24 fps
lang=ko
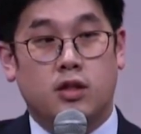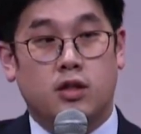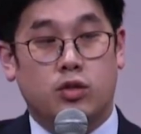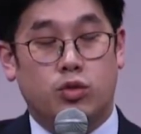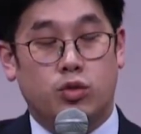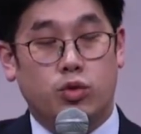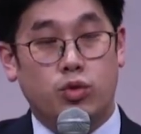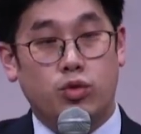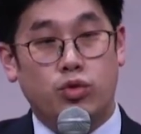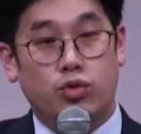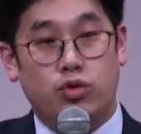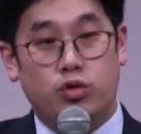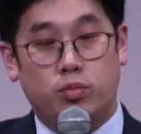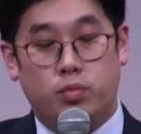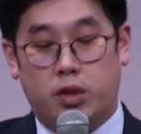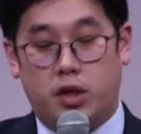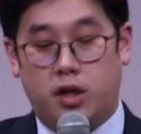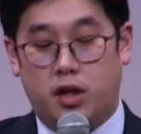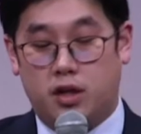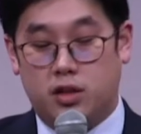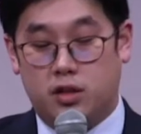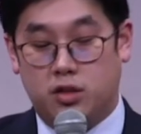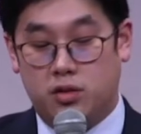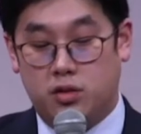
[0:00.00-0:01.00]
소유를
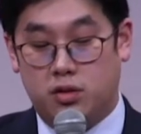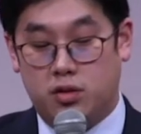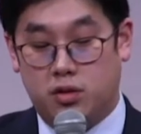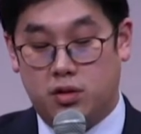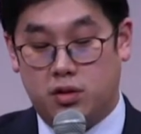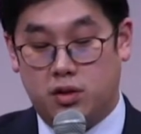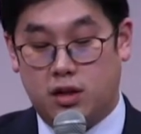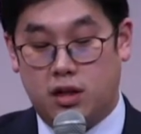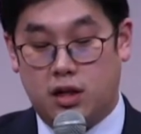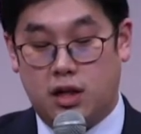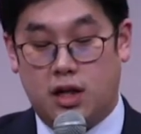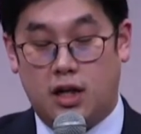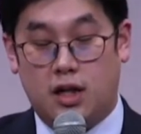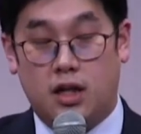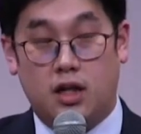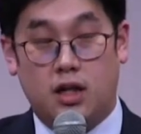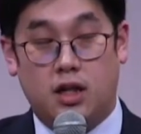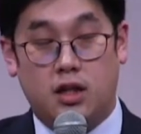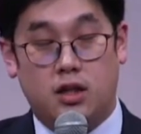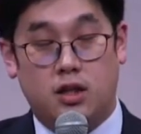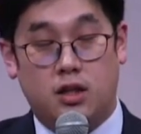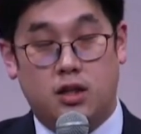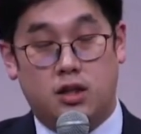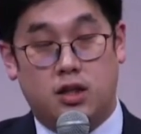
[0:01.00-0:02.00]
팔아서
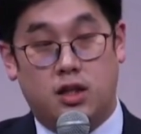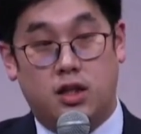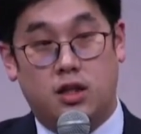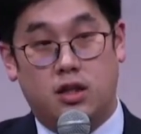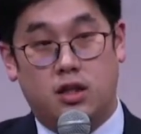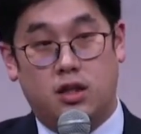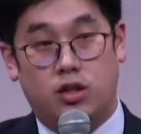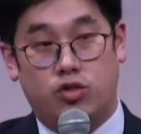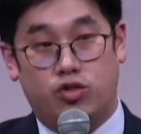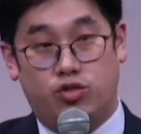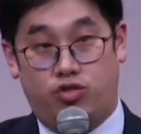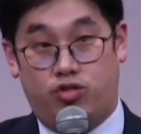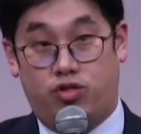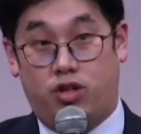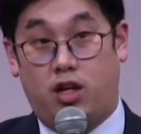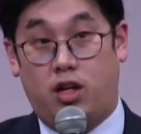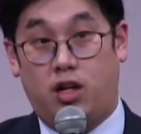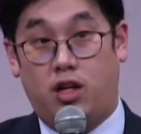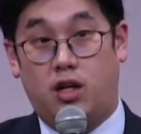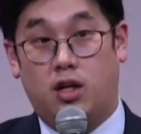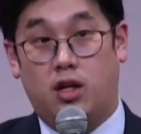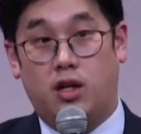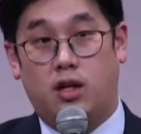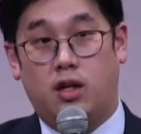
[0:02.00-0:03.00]
가난한 자에게 주라.
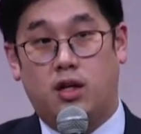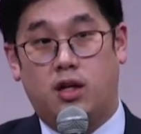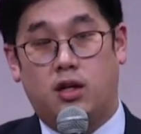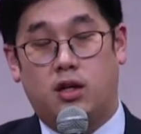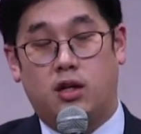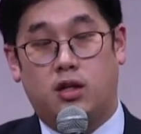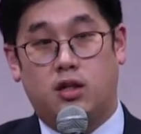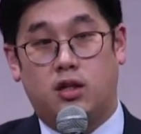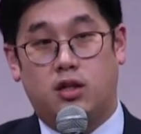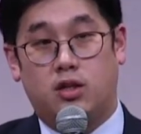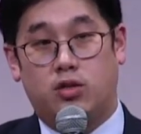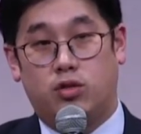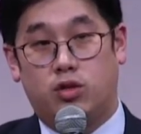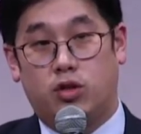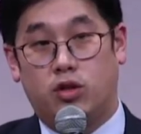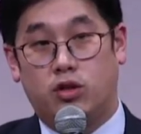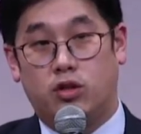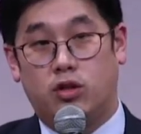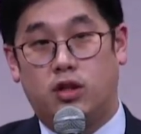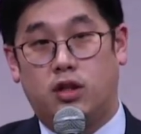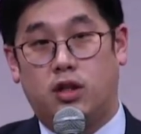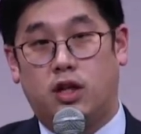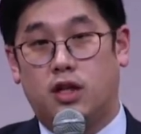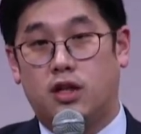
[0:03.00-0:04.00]
그리고
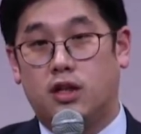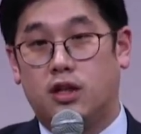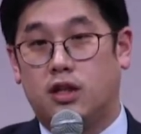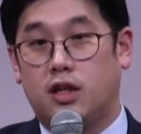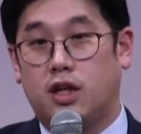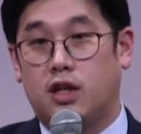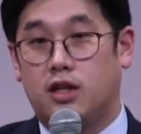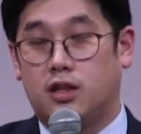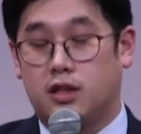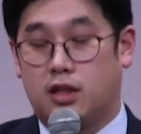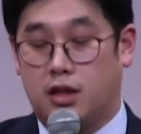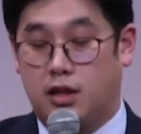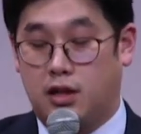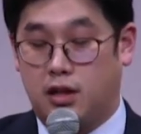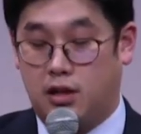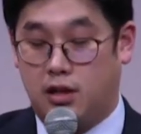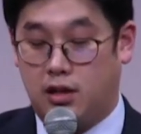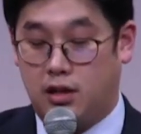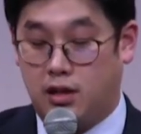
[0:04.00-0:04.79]
너는 나를 따르라.